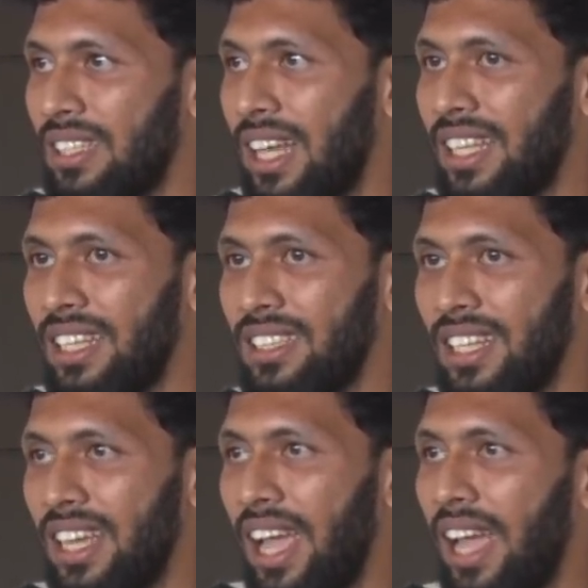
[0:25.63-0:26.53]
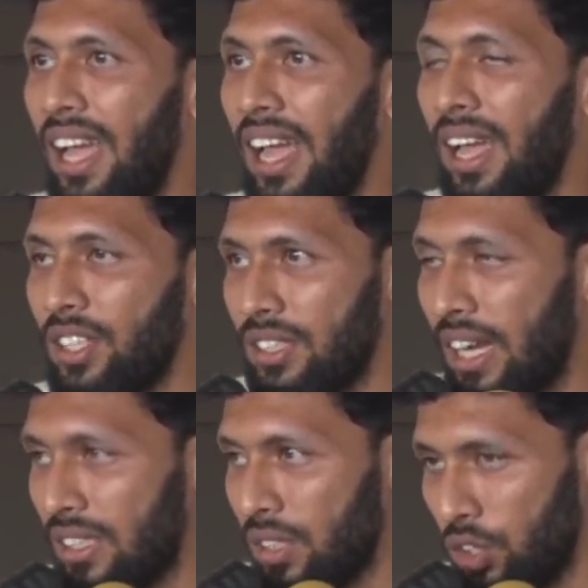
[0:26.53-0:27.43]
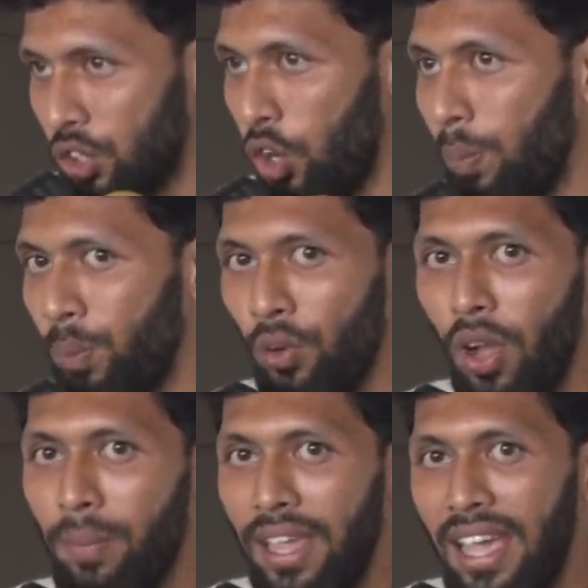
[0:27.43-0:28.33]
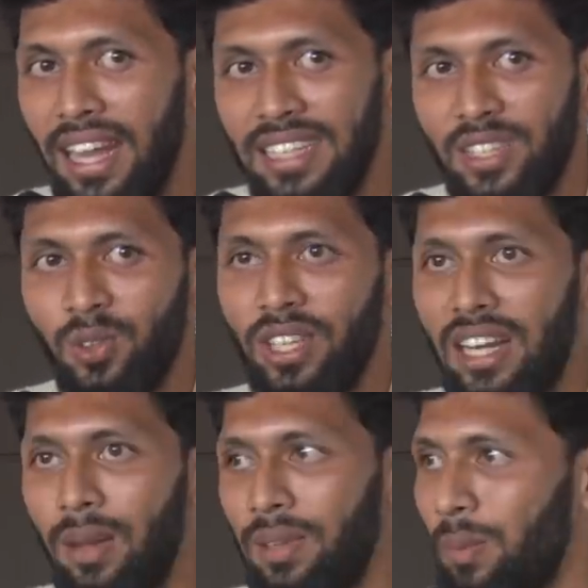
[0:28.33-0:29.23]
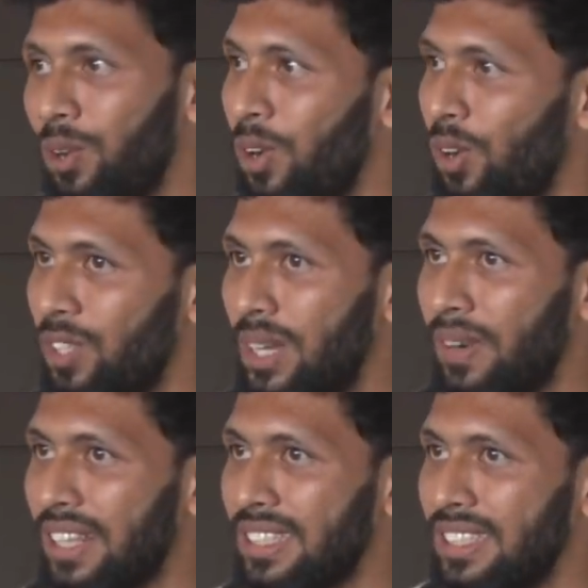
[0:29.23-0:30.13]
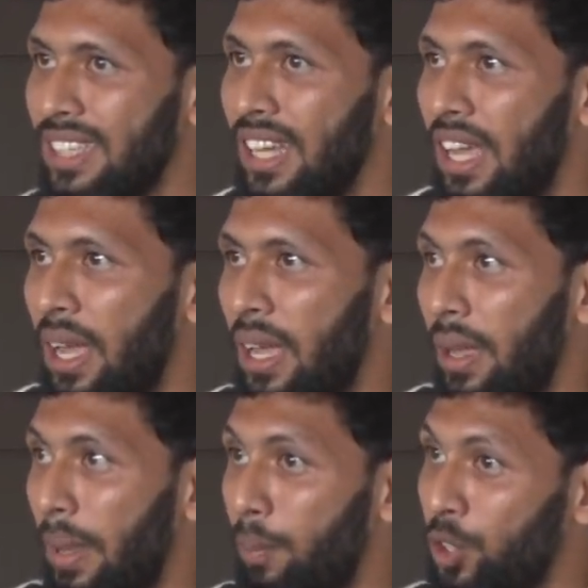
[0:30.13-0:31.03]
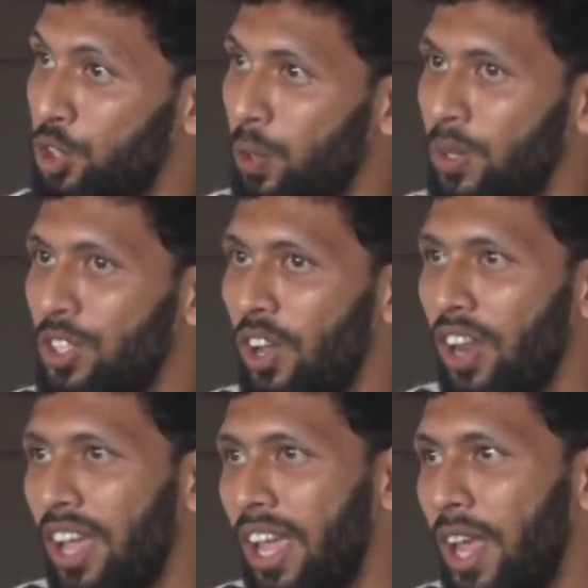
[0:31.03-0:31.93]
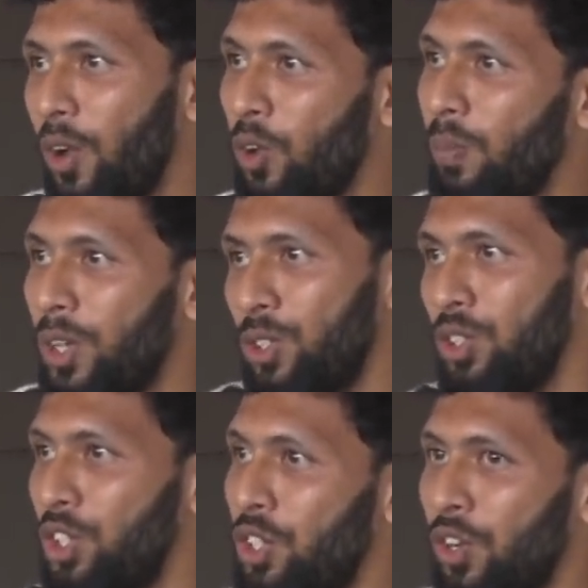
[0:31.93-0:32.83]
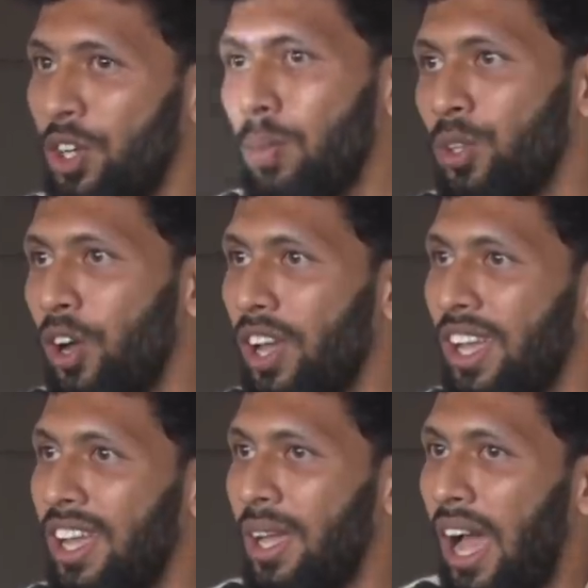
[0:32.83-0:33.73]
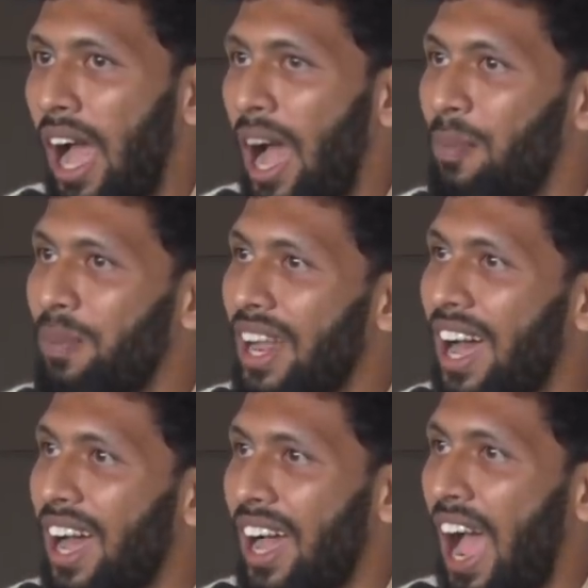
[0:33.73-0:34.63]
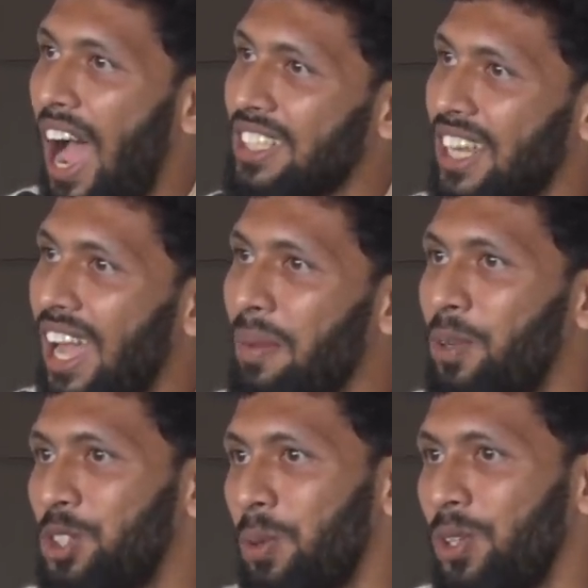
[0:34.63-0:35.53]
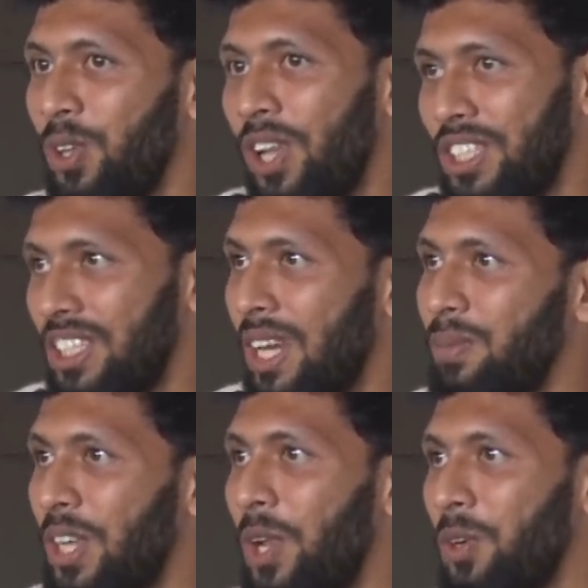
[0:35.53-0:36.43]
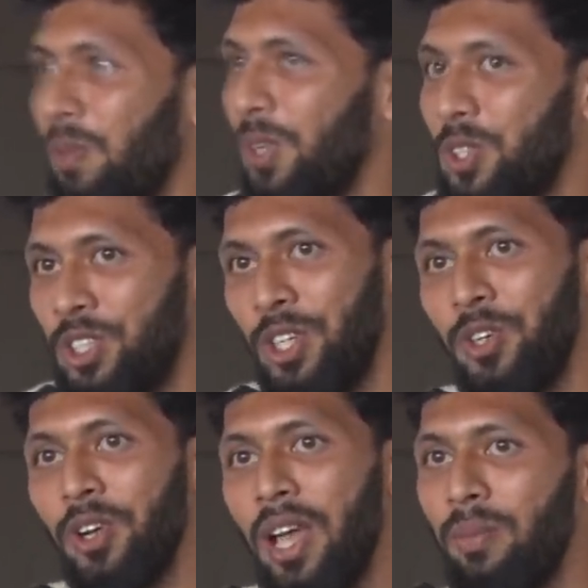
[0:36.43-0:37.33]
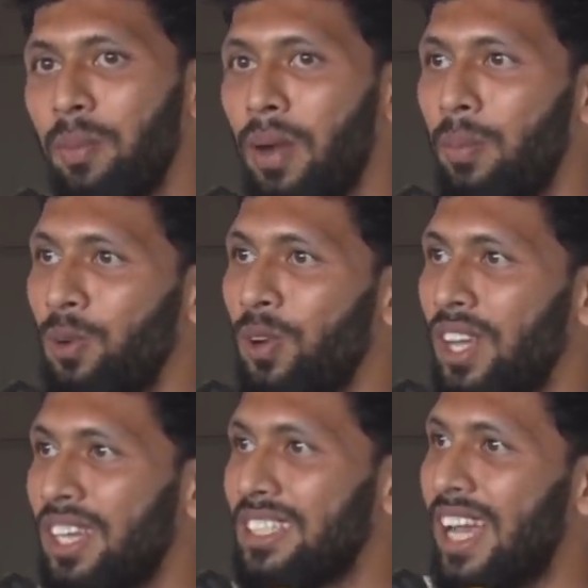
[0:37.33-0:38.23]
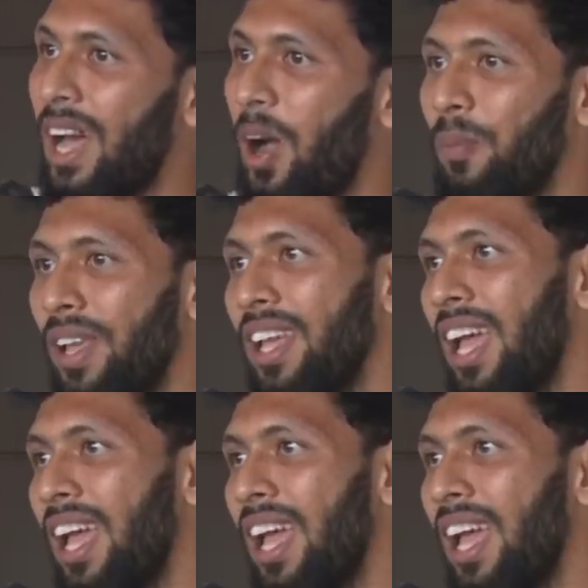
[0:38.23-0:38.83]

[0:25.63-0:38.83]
তাদের যে তার যে সম্পর্ক আমি এখানেই সে দেখলাম এটা মনে হলো যে আমার কাছে যে বিশ্ববিদ্যালয়ে এরকম কিছু শিক্ষকই বোধ হয় আমরা আশায় বিশ্ববিদ্যালয়ে এসেছিলাম যে এরকম কিছু শিক্ষকই আমরা পাবো যারা হবে